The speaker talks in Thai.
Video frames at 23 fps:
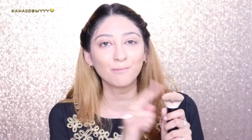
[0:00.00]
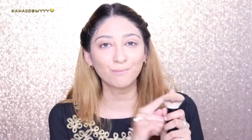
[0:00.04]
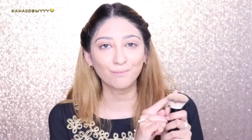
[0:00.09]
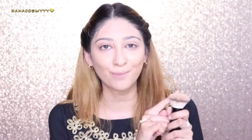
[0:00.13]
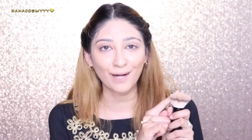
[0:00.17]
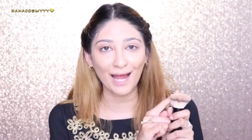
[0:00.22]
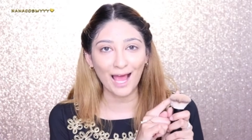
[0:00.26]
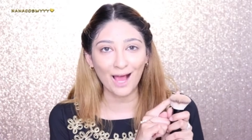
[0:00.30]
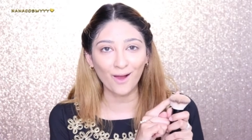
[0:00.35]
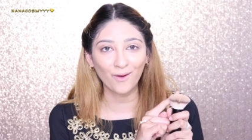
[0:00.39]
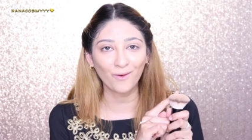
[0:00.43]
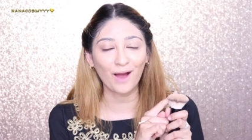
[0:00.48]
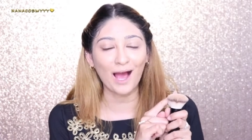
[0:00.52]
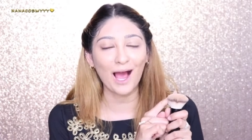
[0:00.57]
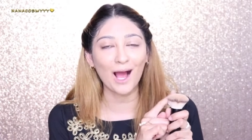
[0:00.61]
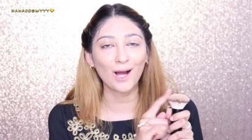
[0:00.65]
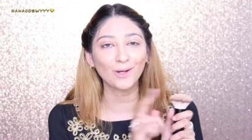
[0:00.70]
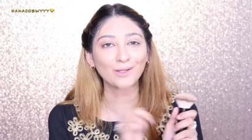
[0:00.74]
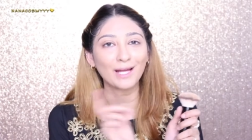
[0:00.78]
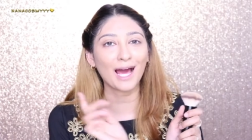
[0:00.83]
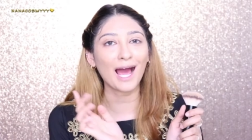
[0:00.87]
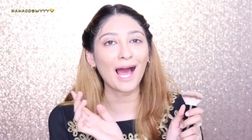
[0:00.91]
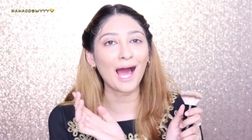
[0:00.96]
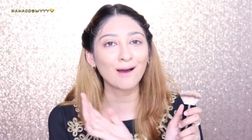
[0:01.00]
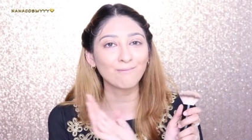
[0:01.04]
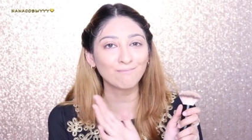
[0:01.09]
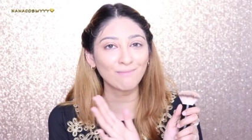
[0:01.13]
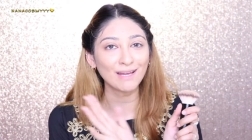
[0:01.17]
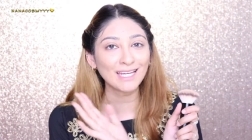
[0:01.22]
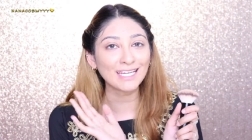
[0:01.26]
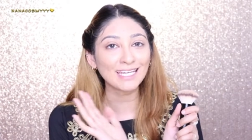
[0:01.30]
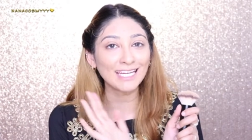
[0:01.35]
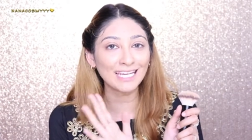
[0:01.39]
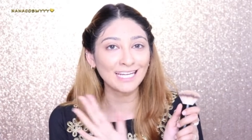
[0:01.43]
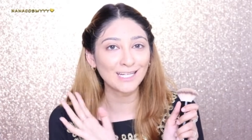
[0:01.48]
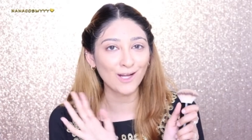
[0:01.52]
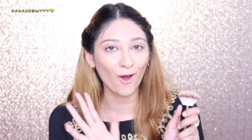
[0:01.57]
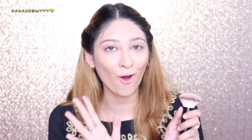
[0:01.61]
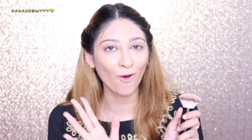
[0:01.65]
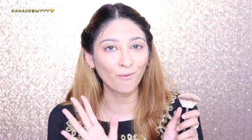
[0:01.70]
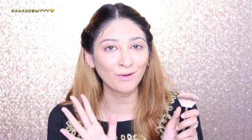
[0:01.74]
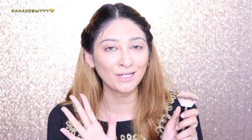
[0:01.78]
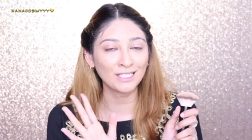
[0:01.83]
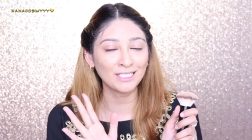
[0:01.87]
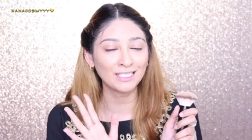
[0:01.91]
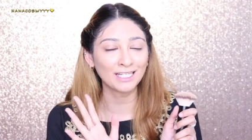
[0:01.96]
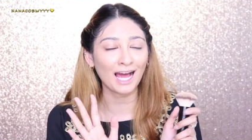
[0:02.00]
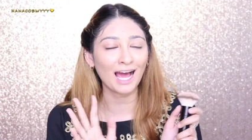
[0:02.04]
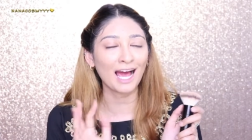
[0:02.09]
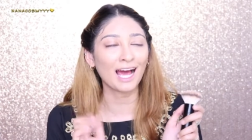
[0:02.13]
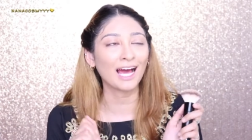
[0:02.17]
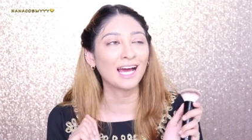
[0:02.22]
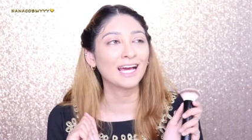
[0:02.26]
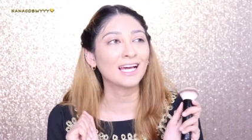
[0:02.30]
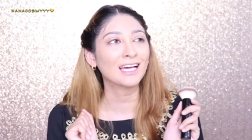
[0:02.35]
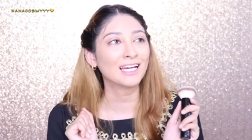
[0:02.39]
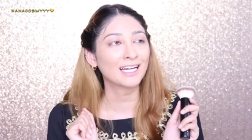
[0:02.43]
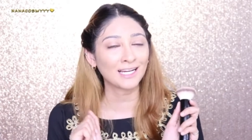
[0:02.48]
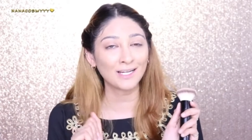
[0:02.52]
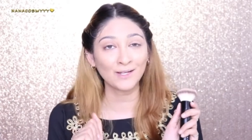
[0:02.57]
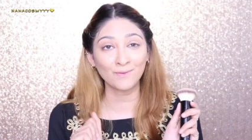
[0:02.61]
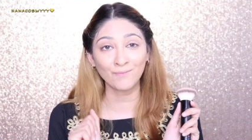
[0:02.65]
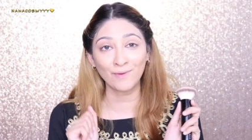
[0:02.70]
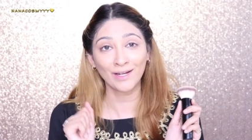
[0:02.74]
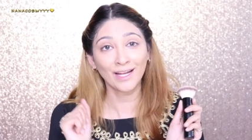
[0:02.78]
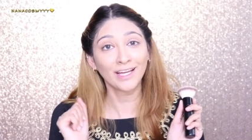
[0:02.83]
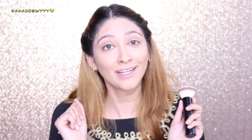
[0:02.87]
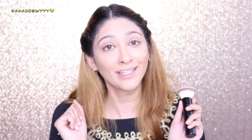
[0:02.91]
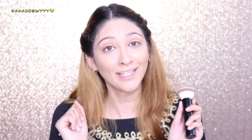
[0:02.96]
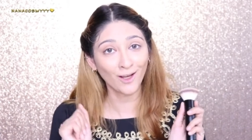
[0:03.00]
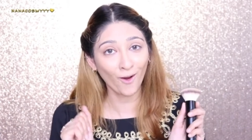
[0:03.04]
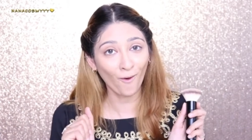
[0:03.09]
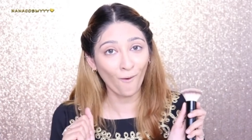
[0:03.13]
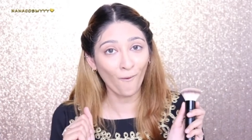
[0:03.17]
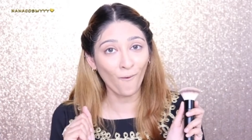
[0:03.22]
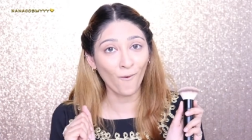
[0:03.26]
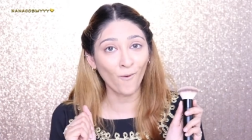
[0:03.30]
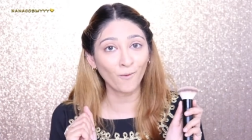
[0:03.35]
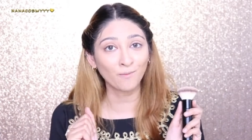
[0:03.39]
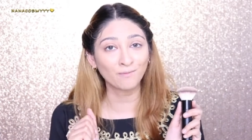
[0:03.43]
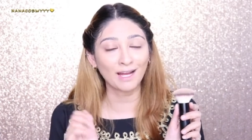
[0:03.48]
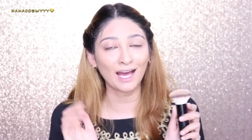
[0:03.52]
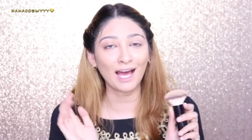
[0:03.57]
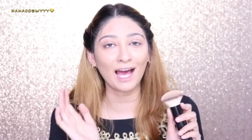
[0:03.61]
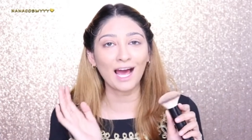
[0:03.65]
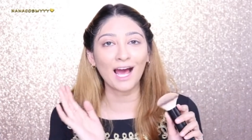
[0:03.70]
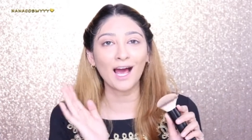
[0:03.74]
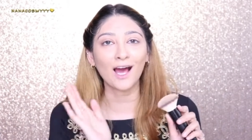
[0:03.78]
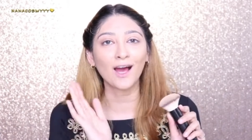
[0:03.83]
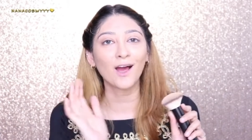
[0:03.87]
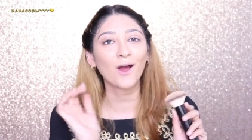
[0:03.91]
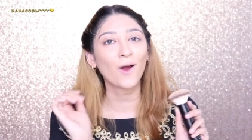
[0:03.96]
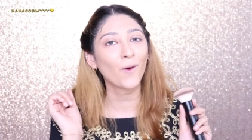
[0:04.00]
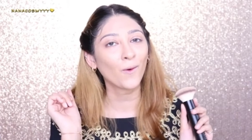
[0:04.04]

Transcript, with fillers: แปรงของเขานะคะ ไม่กินรองพื้นค่ะ คือเป็นอะไรที่ครบนะคะ